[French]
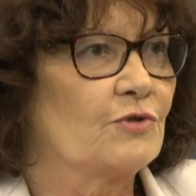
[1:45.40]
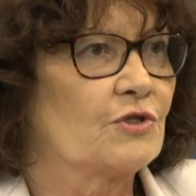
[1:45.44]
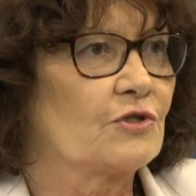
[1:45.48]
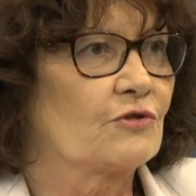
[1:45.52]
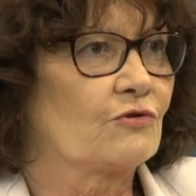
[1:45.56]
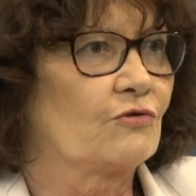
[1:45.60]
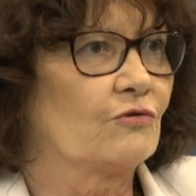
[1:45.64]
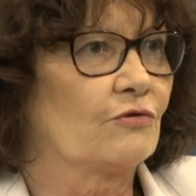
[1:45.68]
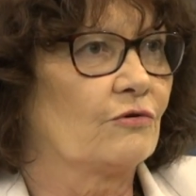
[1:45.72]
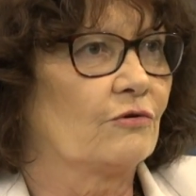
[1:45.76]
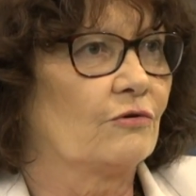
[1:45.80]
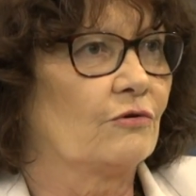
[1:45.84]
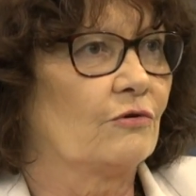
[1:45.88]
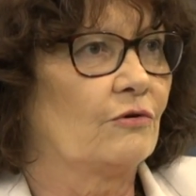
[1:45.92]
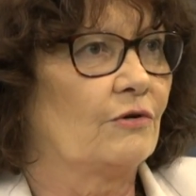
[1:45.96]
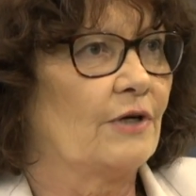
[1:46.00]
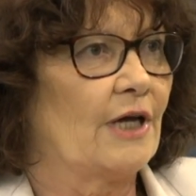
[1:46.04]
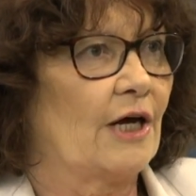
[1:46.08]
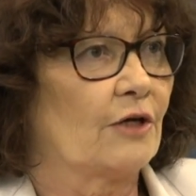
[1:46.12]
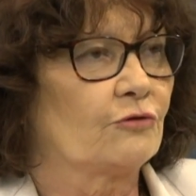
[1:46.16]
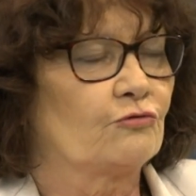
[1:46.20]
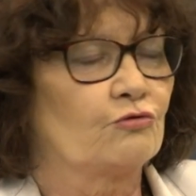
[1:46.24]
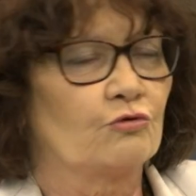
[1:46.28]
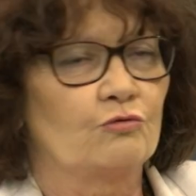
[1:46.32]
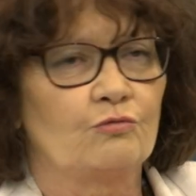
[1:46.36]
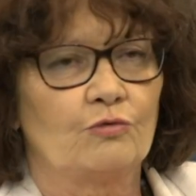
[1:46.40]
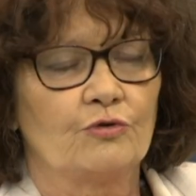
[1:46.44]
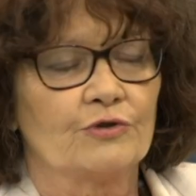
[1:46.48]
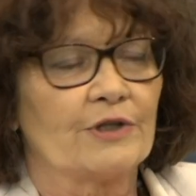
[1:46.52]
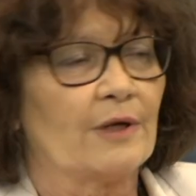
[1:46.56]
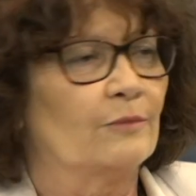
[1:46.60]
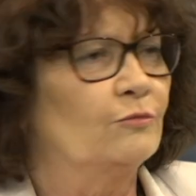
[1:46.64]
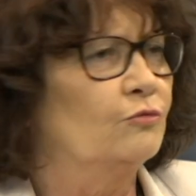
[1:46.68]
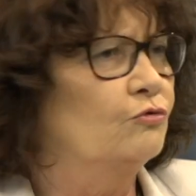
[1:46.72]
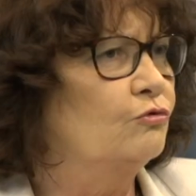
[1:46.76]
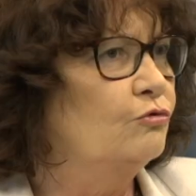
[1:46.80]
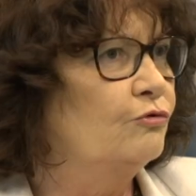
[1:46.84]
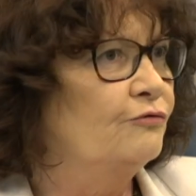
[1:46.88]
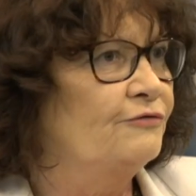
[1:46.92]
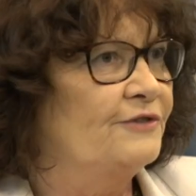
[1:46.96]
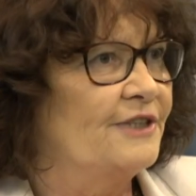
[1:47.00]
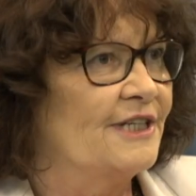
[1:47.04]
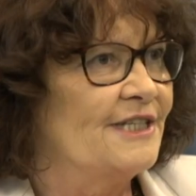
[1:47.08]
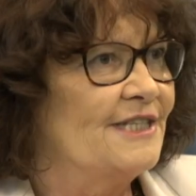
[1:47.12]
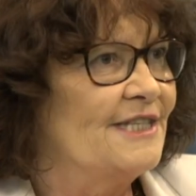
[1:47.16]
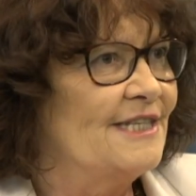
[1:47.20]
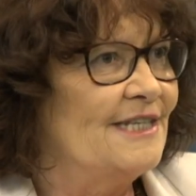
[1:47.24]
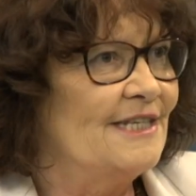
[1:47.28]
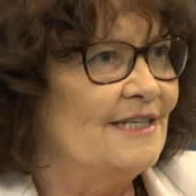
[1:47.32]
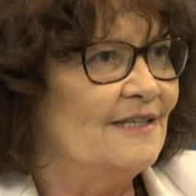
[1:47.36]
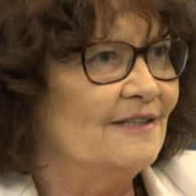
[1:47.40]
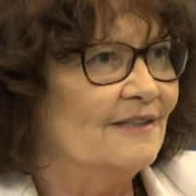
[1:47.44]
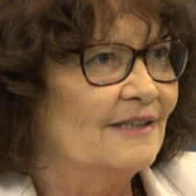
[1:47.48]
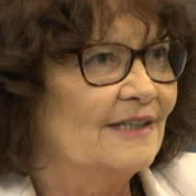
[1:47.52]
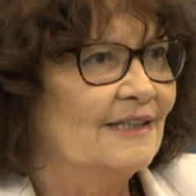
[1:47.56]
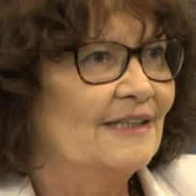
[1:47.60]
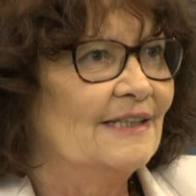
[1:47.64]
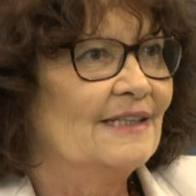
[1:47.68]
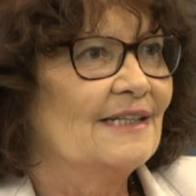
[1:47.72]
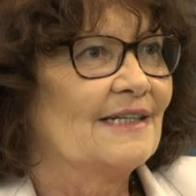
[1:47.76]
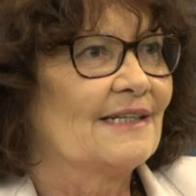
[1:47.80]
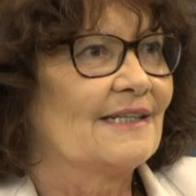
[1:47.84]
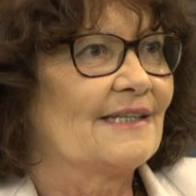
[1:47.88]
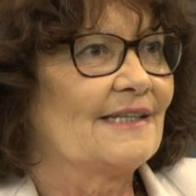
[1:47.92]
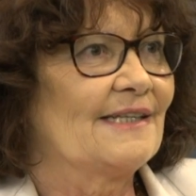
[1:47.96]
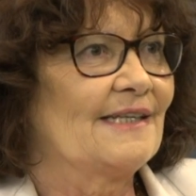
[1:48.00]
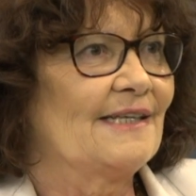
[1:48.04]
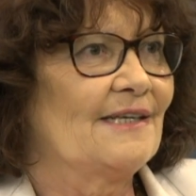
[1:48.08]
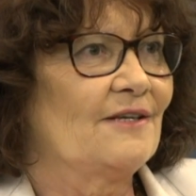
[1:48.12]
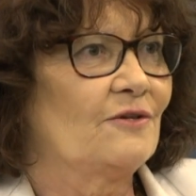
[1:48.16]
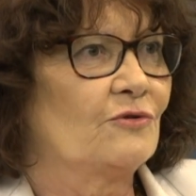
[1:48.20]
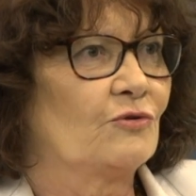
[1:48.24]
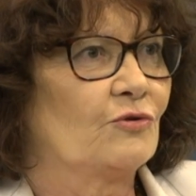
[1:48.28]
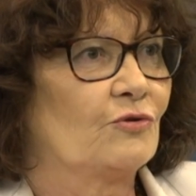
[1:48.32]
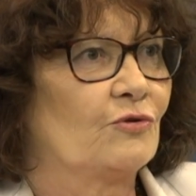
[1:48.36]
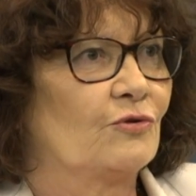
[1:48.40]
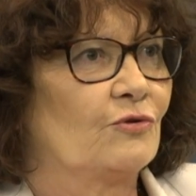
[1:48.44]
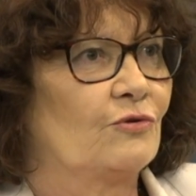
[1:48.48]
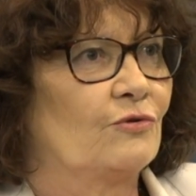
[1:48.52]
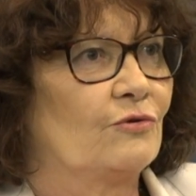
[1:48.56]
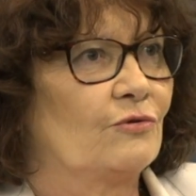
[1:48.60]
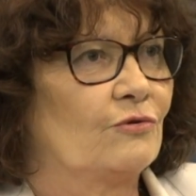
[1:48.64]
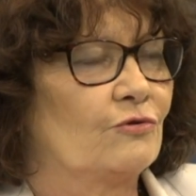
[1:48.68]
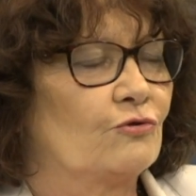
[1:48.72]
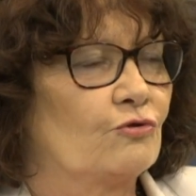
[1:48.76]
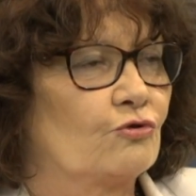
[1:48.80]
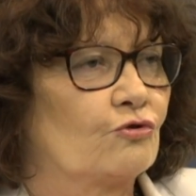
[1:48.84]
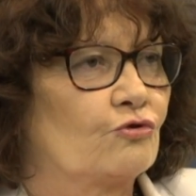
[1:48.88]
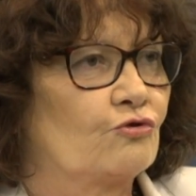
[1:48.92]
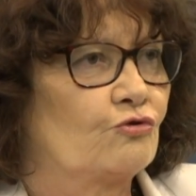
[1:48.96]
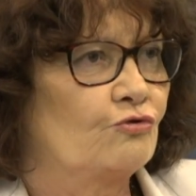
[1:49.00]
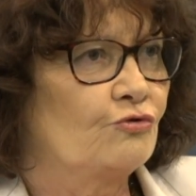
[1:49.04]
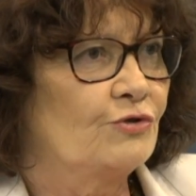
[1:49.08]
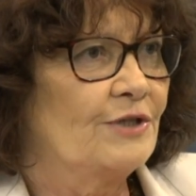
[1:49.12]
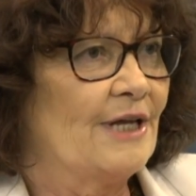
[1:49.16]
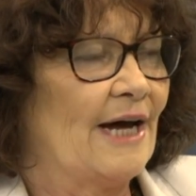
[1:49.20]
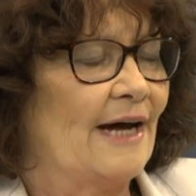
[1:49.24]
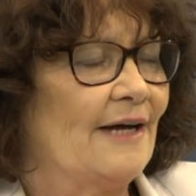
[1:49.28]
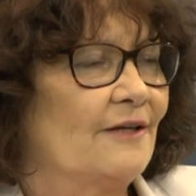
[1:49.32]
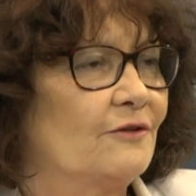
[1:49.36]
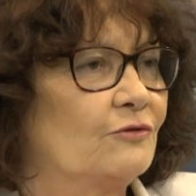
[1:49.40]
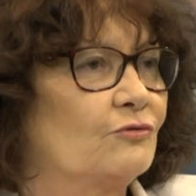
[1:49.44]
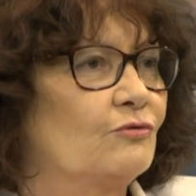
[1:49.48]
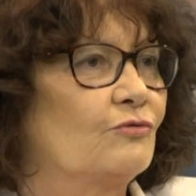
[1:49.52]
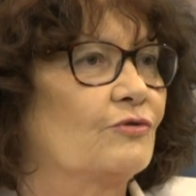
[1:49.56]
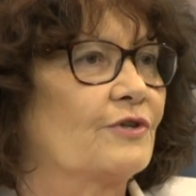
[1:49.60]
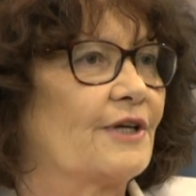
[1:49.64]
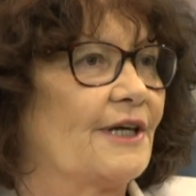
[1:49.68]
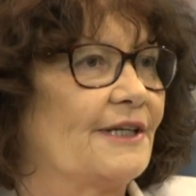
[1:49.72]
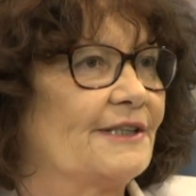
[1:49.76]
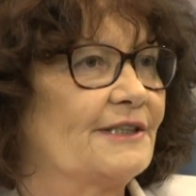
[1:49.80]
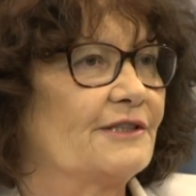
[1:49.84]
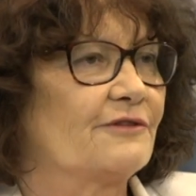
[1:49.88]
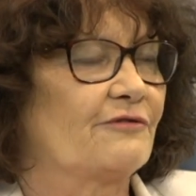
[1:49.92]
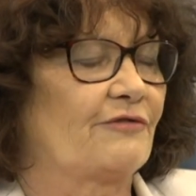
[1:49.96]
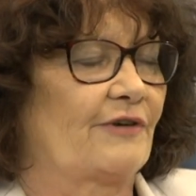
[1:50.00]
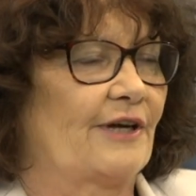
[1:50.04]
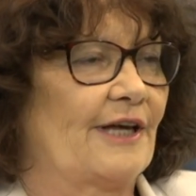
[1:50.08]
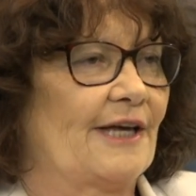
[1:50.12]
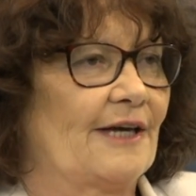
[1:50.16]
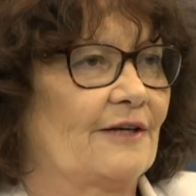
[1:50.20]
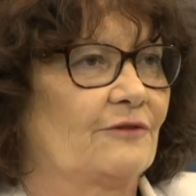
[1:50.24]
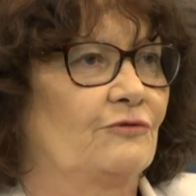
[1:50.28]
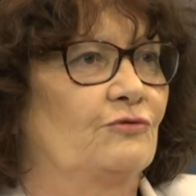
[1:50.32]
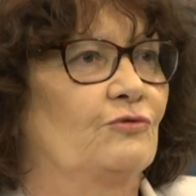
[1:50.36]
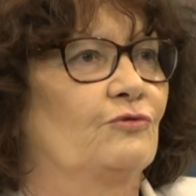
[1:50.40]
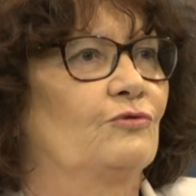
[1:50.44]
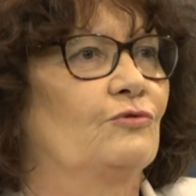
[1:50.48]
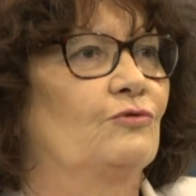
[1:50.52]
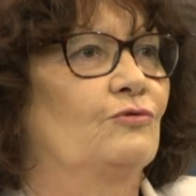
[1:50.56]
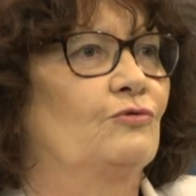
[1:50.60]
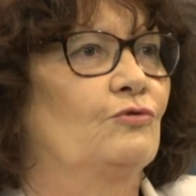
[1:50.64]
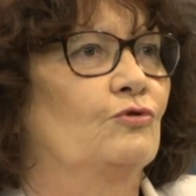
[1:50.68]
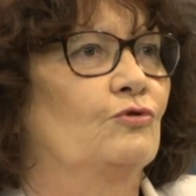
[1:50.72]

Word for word: puisque là, tout le monde a beaucoup vieilli. Et euh, Judas, donc un des frères de